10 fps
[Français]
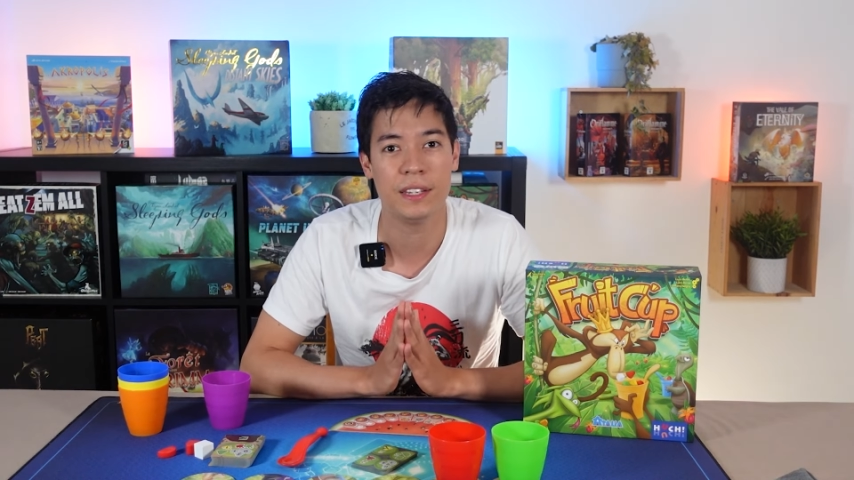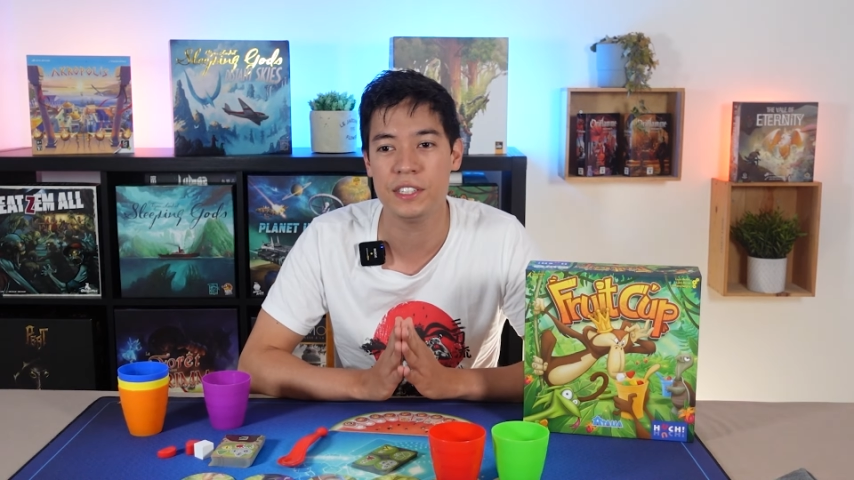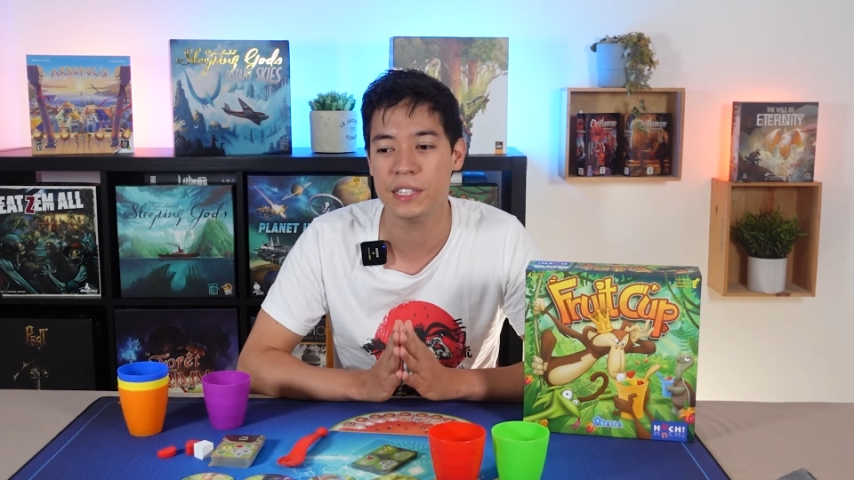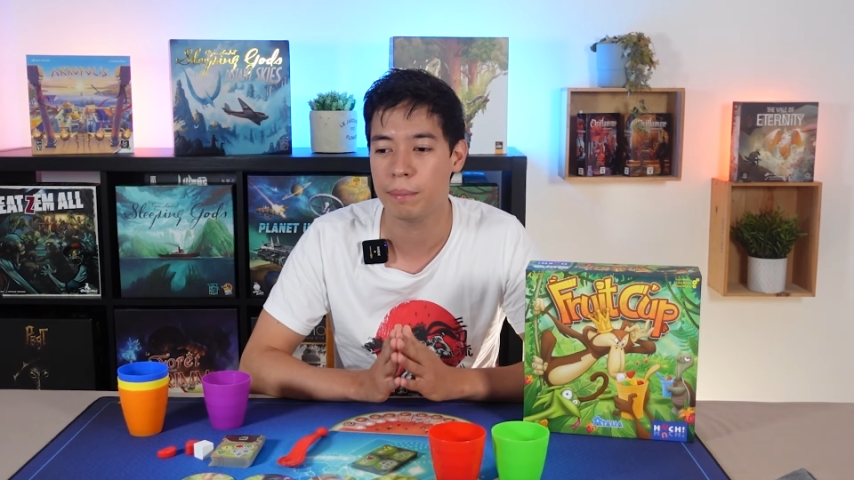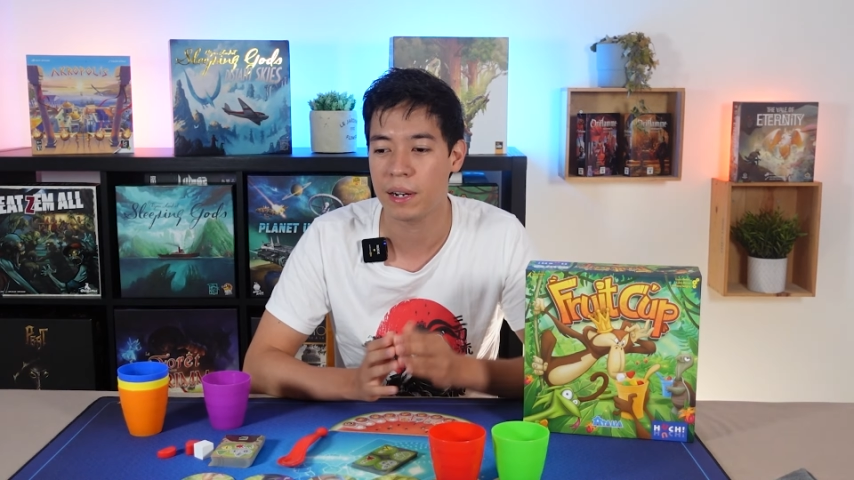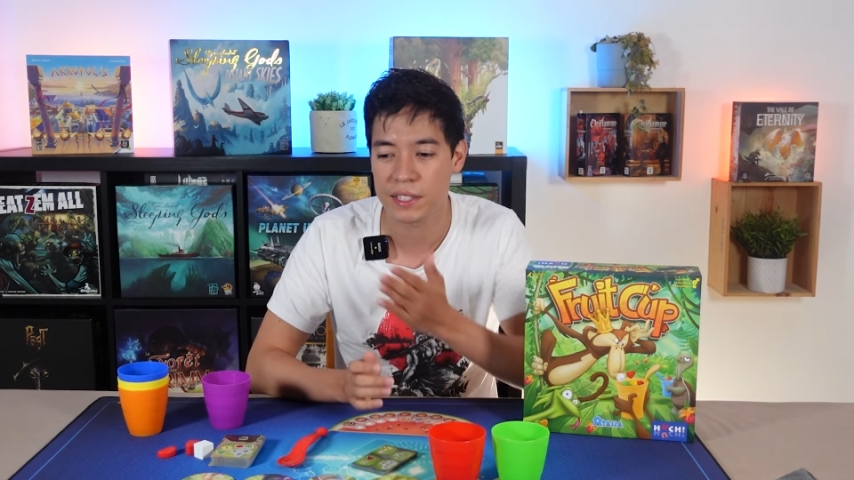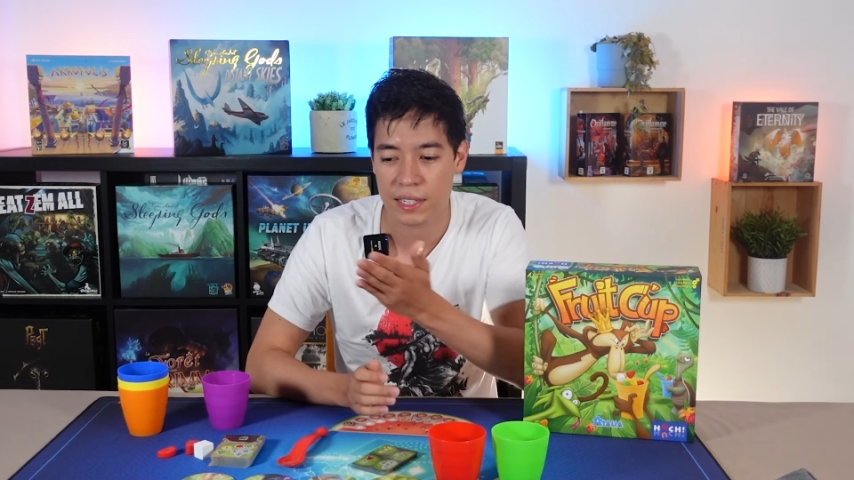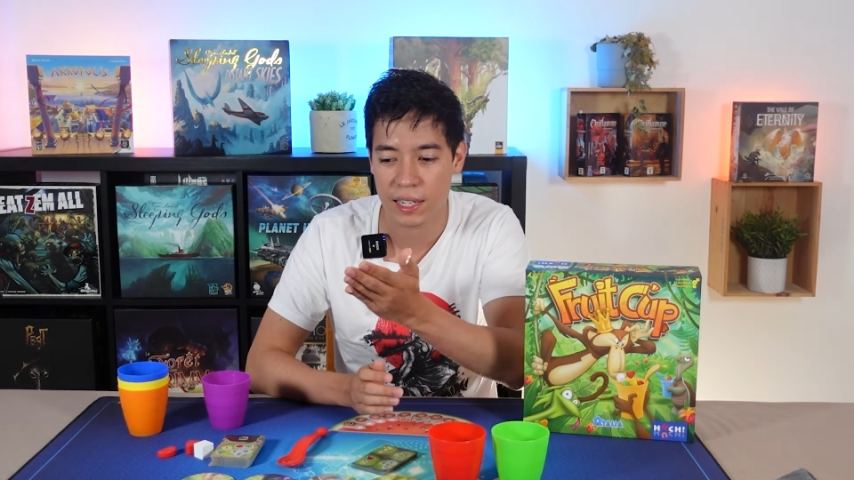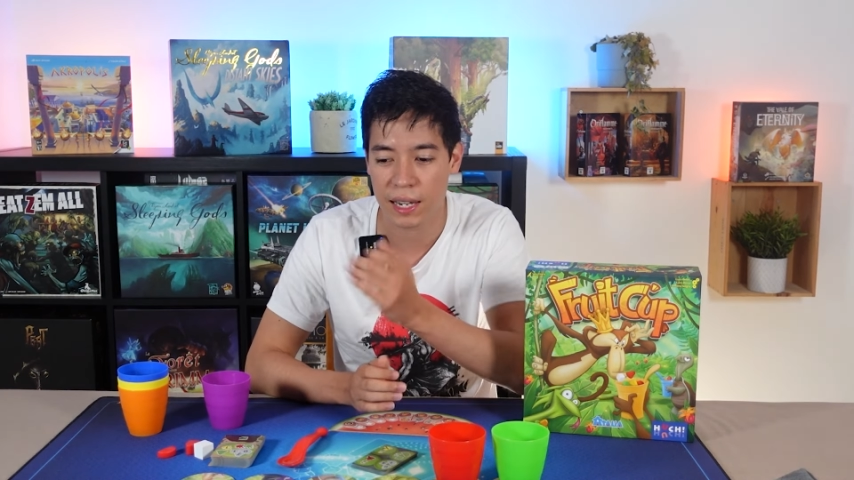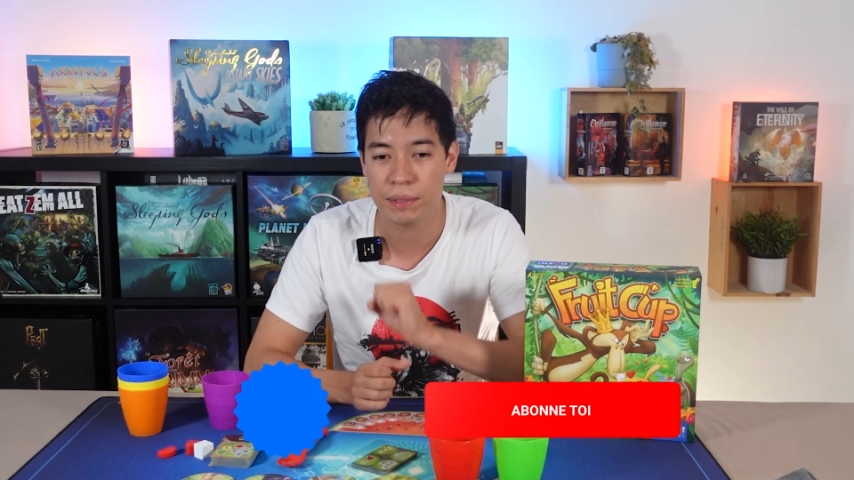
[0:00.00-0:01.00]
n'hésitez pas à
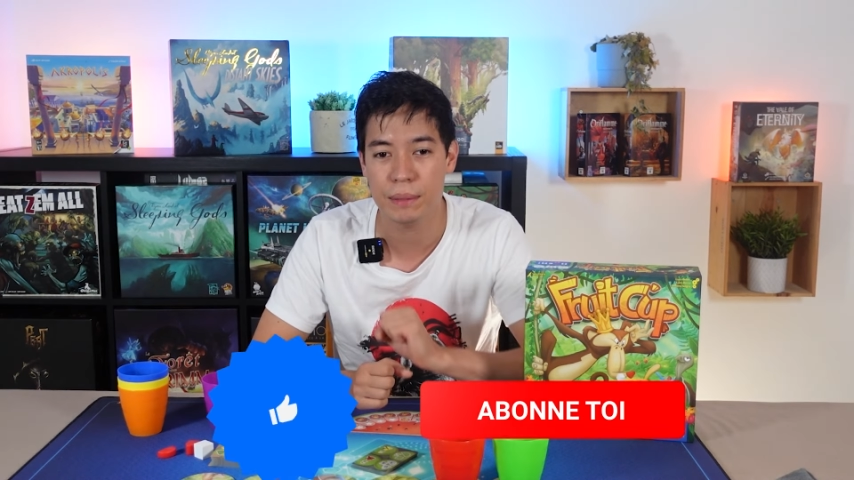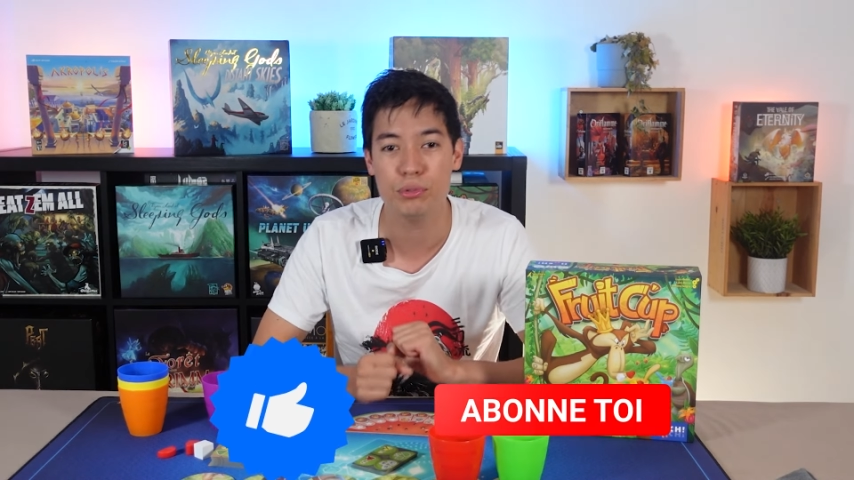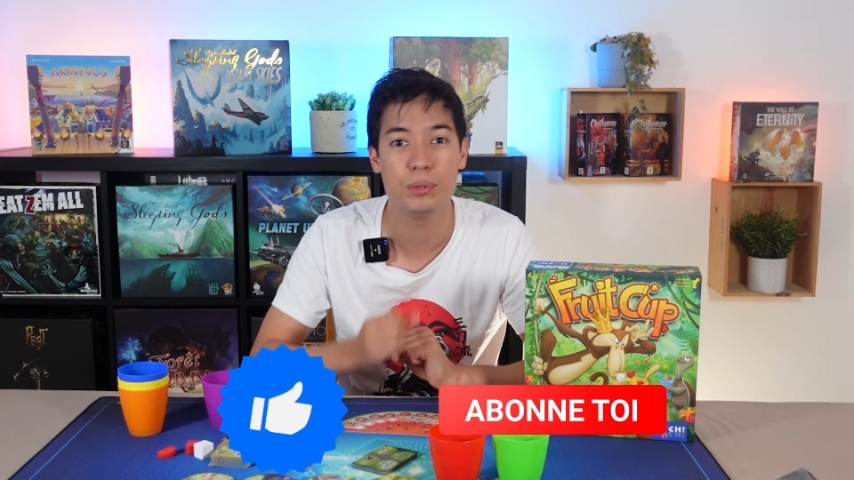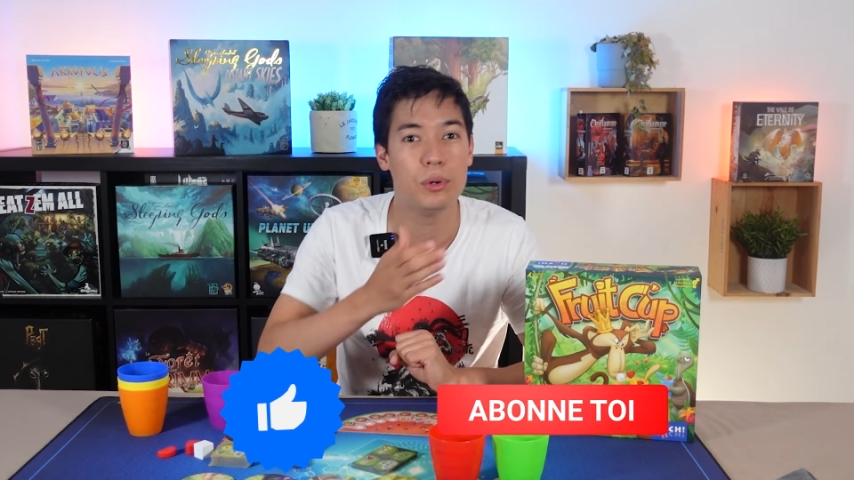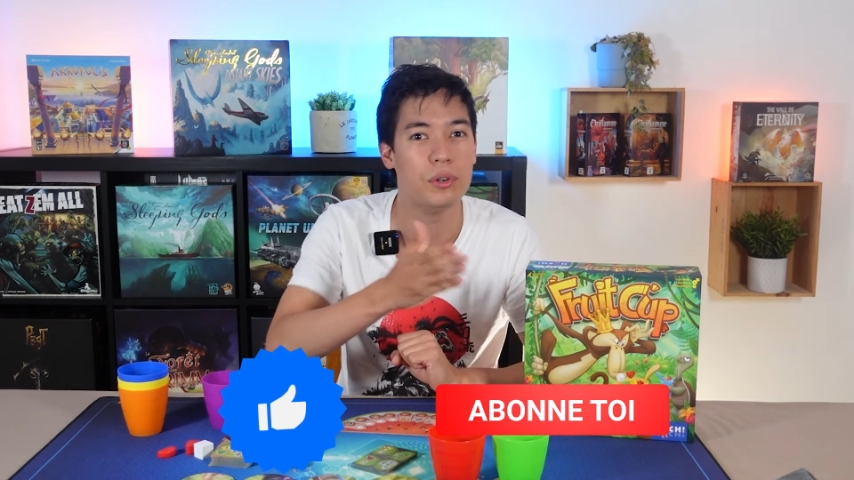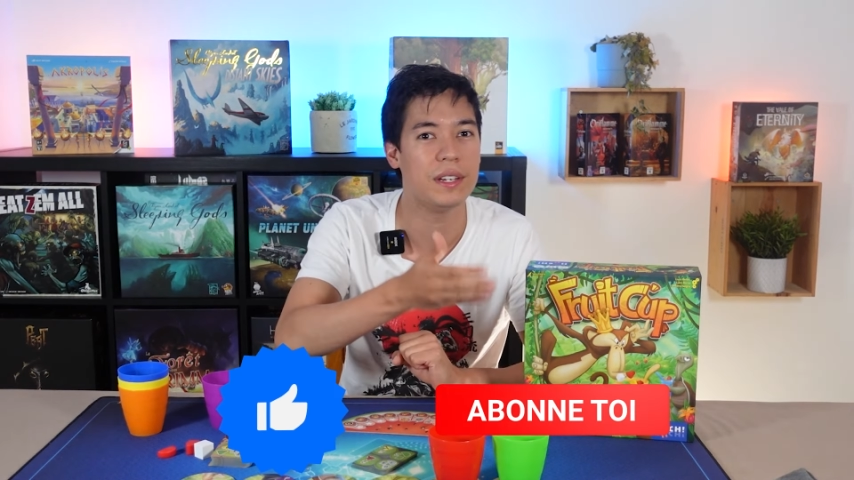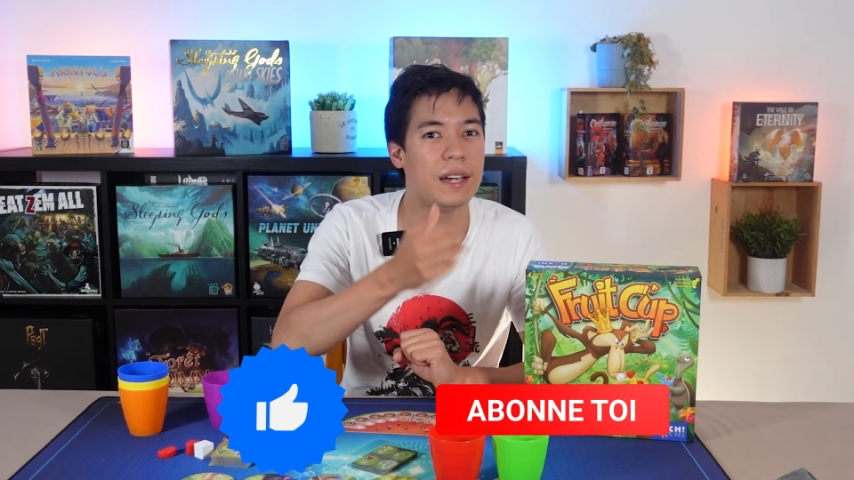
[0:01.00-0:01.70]
laisser un petit pouce bleu